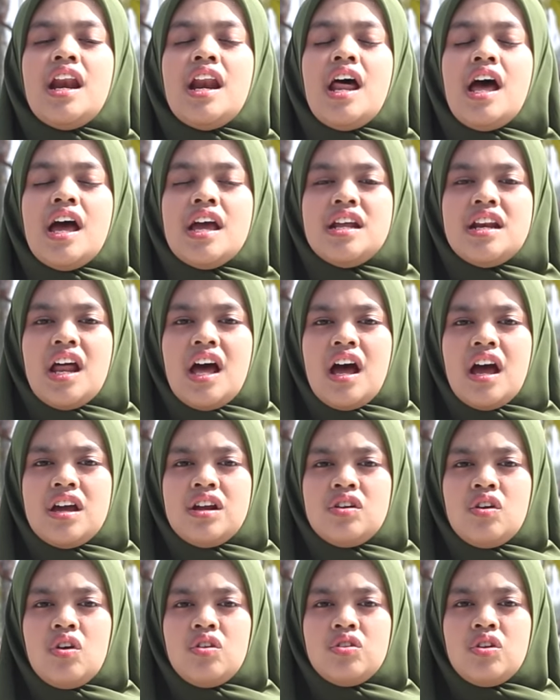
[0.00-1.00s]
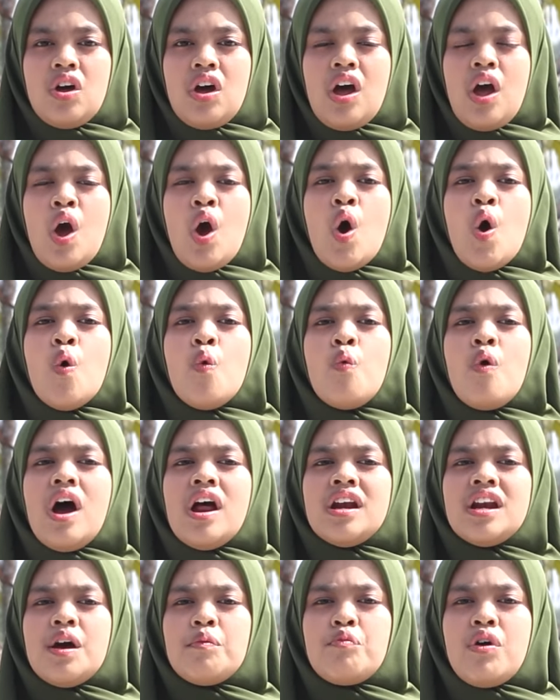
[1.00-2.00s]
an la ilaha illallah wa
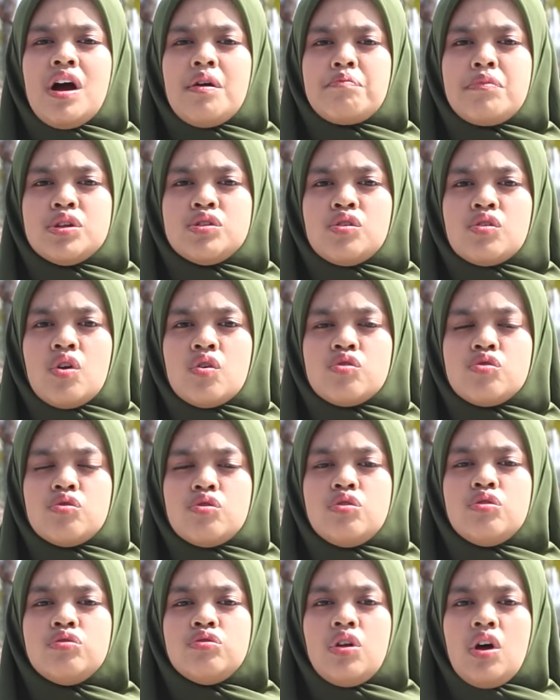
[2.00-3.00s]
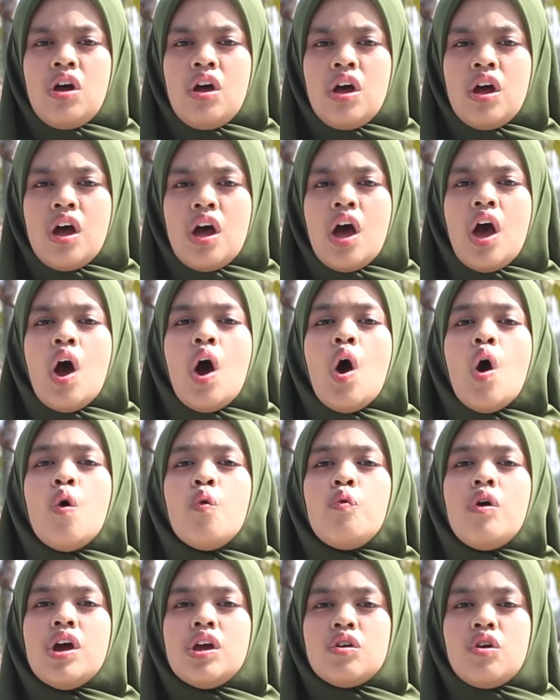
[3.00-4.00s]
anna Muhammadur Rasulullah
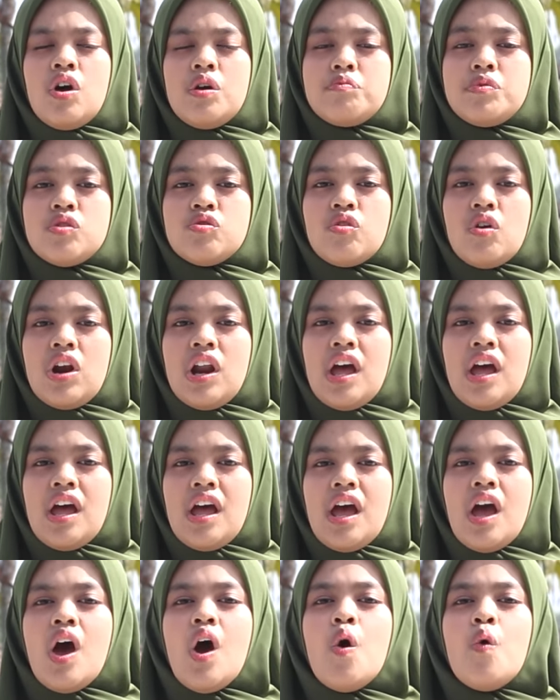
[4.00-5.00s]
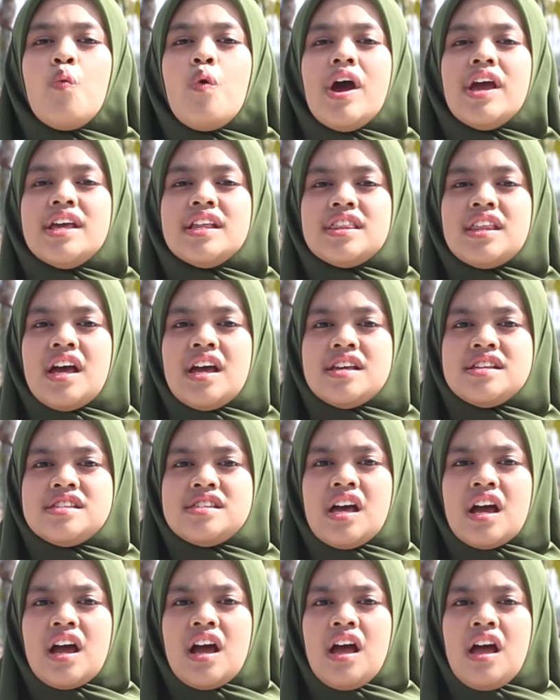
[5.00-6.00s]
wa iqamis shalah wa ita'iz
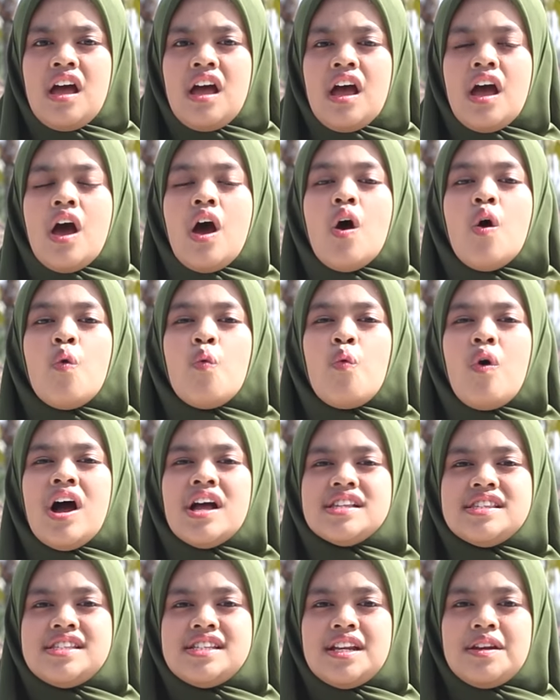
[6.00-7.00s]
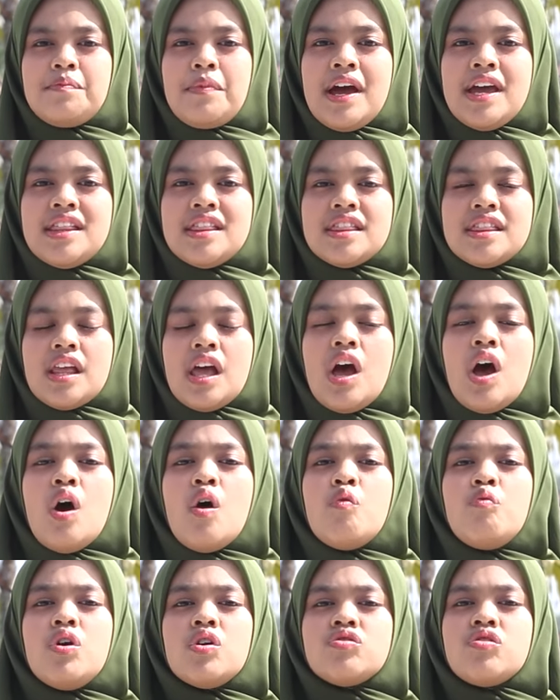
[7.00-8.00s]
zakah wa hajjil bait
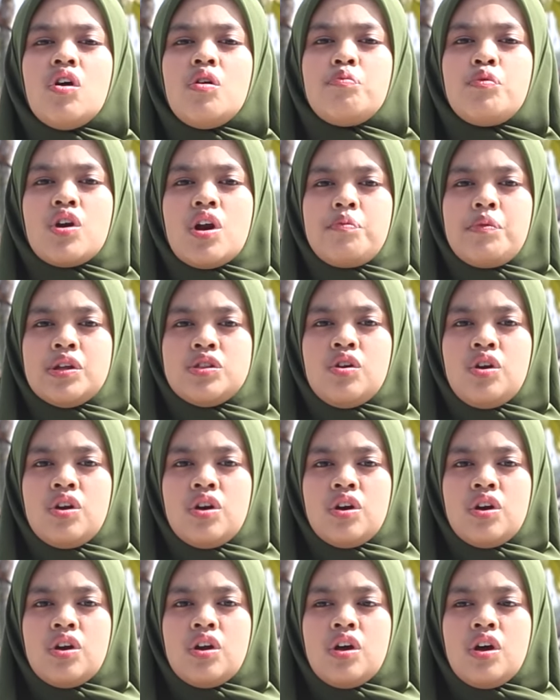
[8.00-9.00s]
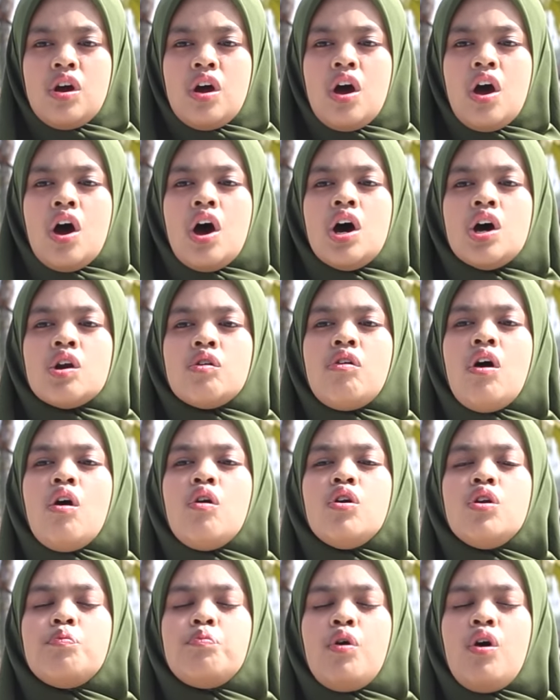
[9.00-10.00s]
wa shaum ramadan
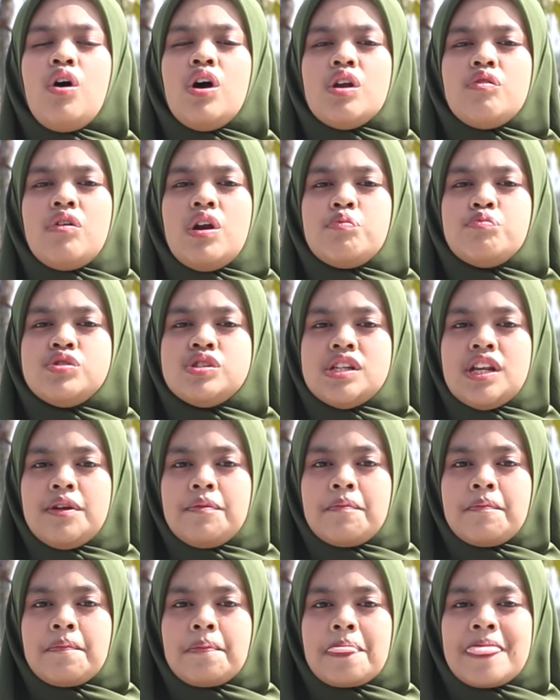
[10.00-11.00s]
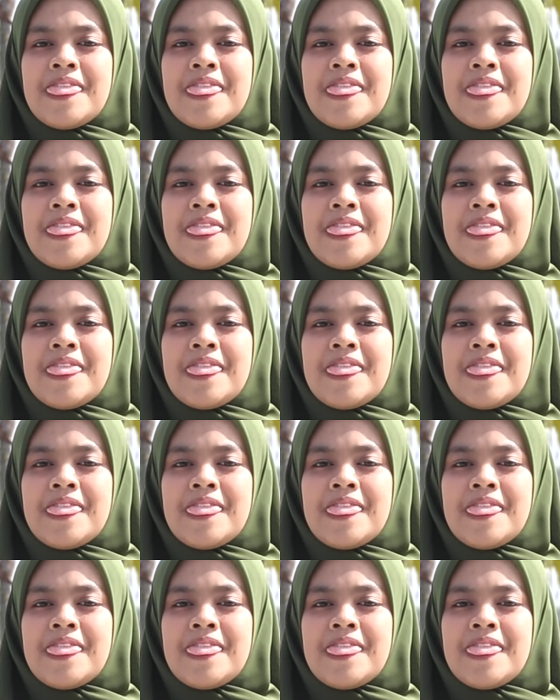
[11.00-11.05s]
Rawahul Bukhari wal Muslim.